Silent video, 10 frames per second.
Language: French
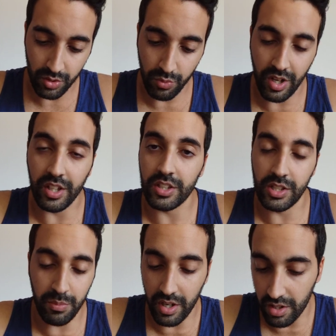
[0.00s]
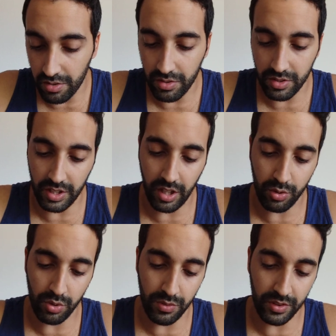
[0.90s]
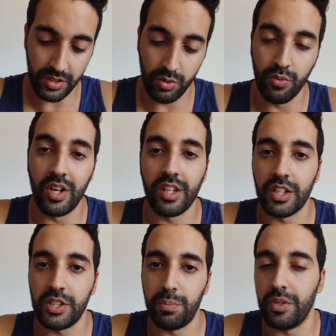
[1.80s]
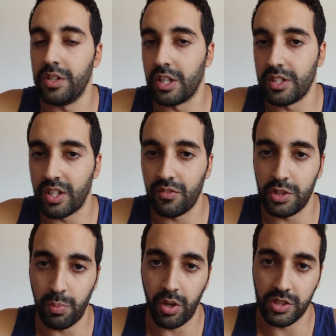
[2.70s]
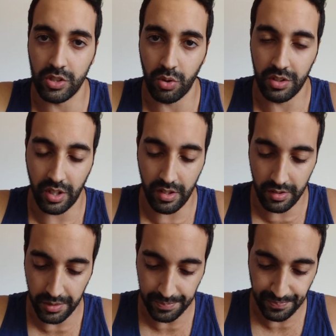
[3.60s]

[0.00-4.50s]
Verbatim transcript: Nouvelle adresse email, c'est gratuit, c'est facile. Nouvelle adresse IP, il y a des services pour acheter sur Internet.